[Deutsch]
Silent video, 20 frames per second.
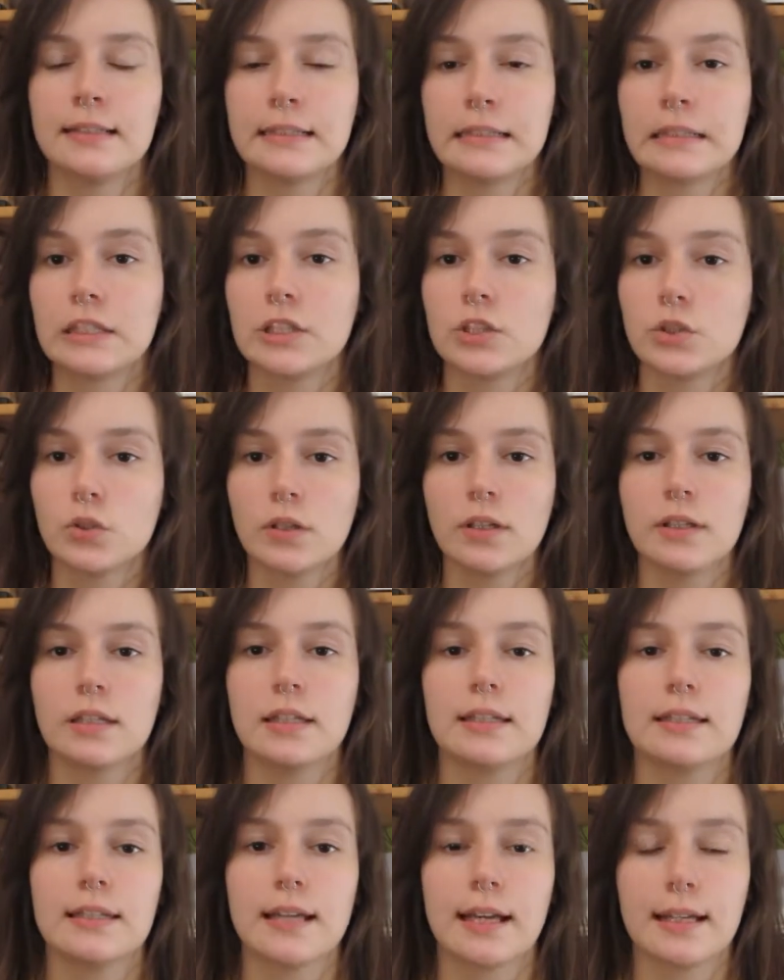die Stücke, die
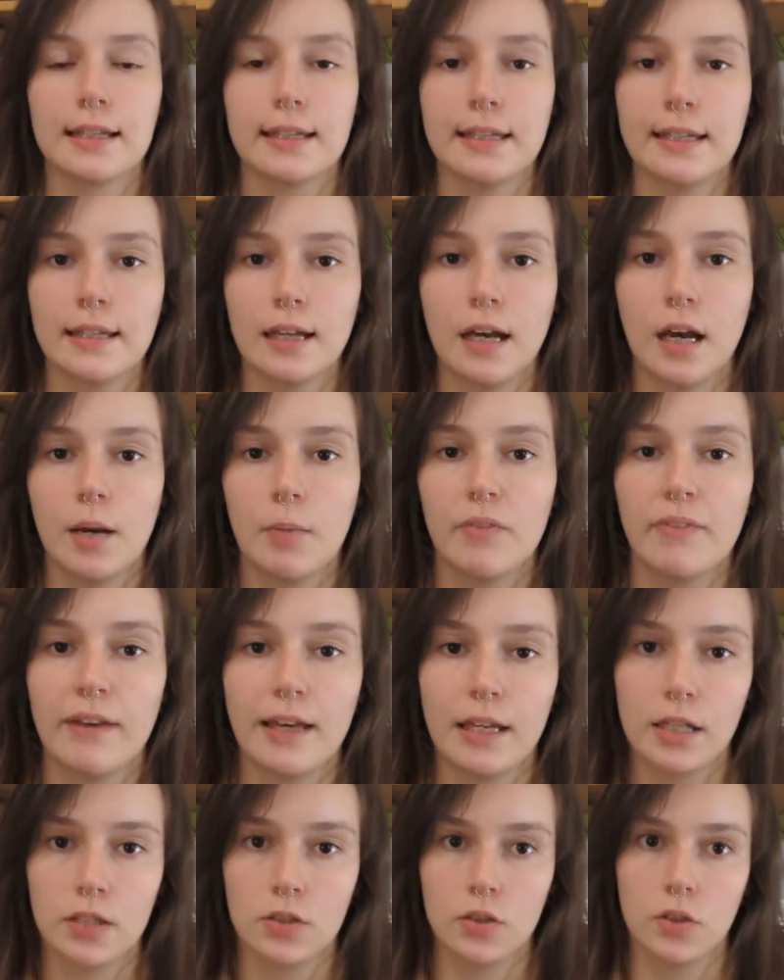ich dann genäht habe,
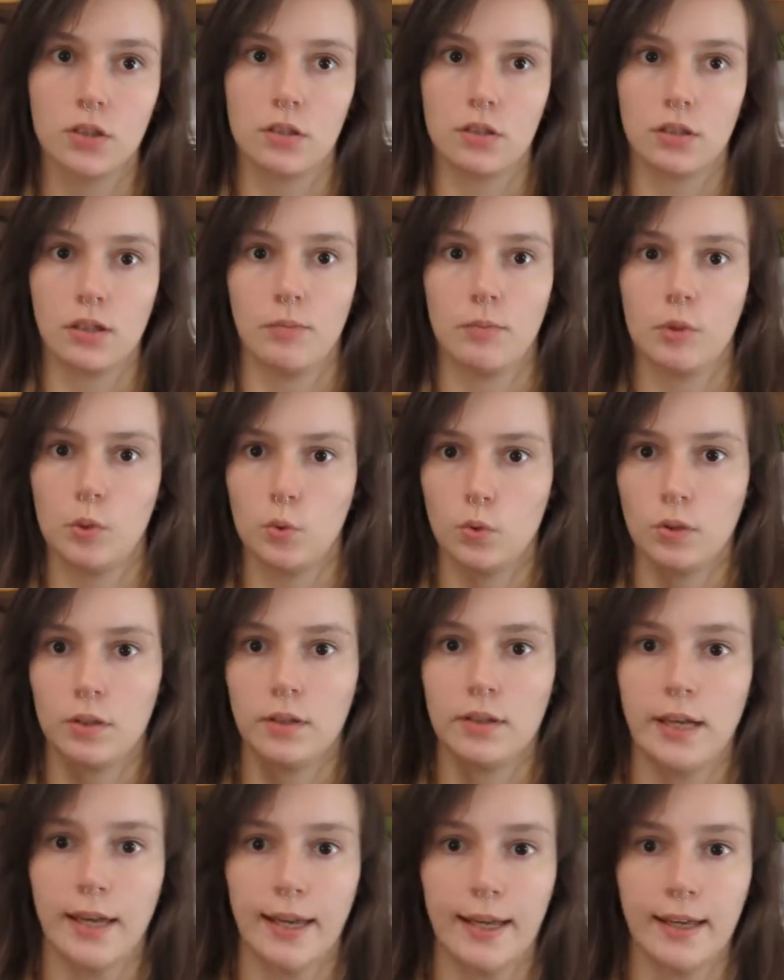werde ich euch in einer Minute
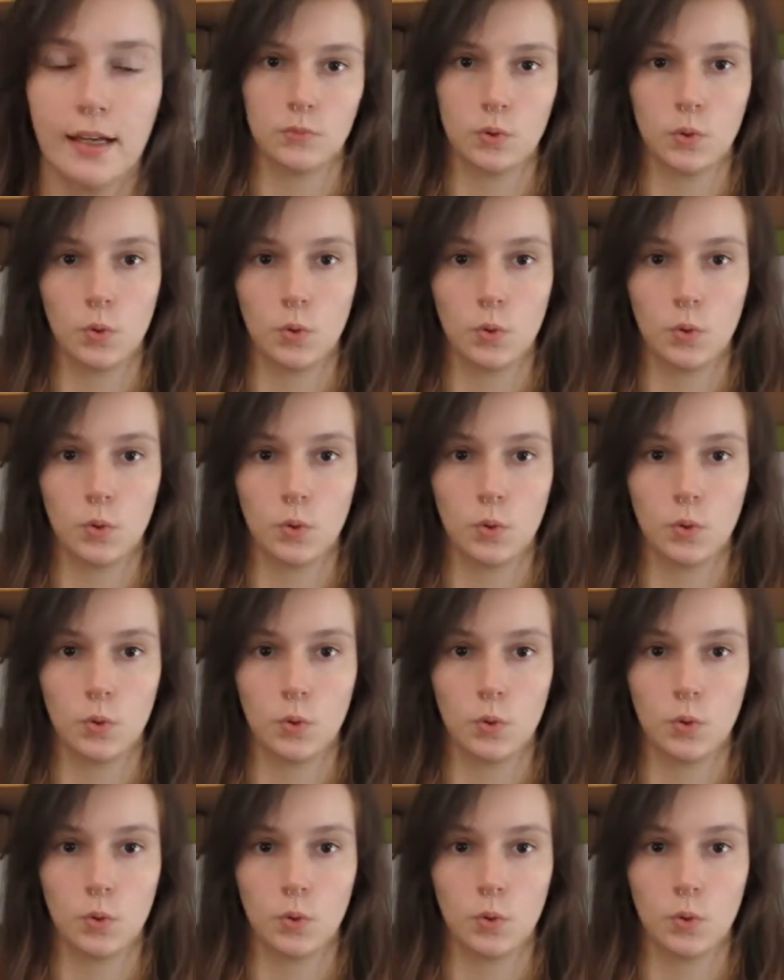zeigen.